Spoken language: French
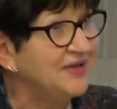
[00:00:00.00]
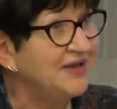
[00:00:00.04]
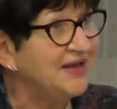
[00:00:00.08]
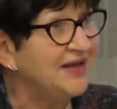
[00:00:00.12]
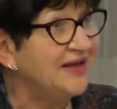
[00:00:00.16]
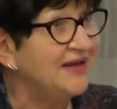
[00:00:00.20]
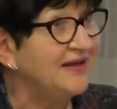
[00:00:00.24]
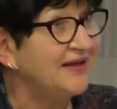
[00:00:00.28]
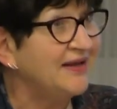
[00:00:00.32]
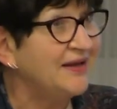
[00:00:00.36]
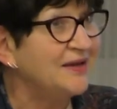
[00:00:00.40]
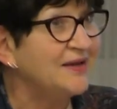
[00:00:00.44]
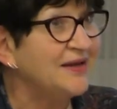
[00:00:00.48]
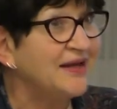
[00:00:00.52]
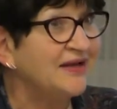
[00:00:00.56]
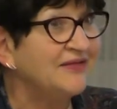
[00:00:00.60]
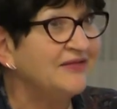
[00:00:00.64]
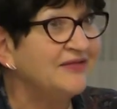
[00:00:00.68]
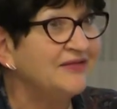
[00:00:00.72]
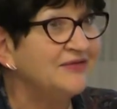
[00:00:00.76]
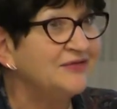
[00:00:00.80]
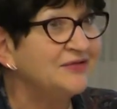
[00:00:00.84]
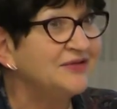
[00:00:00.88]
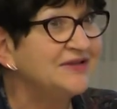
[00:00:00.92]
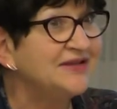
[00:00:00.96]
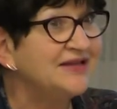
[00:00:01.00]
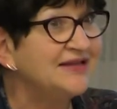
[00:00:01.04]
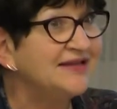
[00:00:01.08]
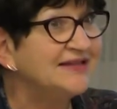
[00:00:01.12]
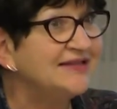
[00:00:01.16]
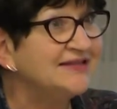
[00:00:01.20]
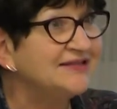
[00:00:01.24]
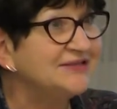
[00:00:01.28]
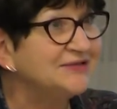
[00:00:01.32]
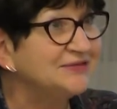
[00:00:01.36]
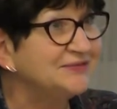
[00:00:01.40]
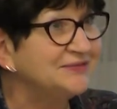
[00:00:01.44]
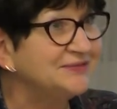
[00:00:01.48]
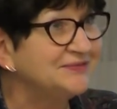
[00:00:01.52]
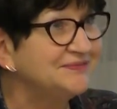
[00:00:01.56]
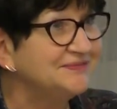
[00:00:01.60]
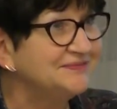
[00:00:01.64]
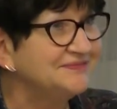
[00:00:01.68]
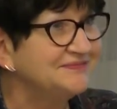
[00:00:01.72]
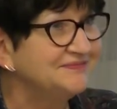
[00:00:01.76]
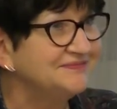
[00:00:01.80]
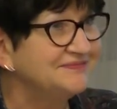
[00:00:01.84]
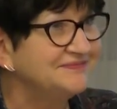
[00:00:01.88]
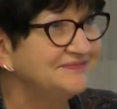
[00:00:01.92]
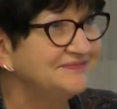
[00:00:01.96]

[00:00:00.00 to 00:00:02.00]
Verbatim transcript: je mets. Eh, avez-vous des questions De